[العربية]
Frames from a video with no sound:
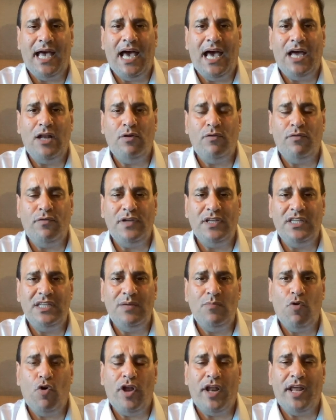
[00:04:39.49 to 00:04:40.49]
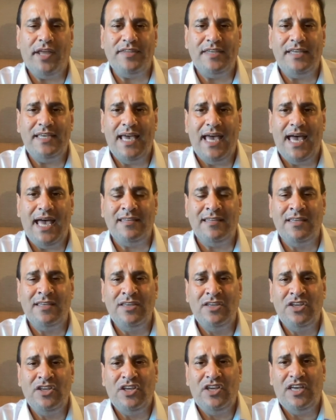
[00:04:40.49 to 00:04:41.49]
تحالف
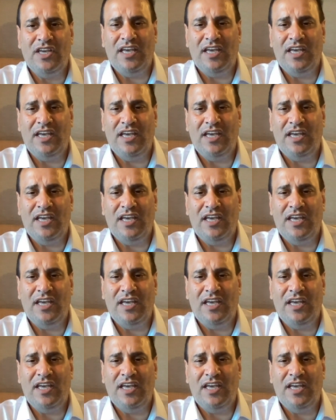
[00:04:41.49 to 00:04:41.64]
لديمقراطيات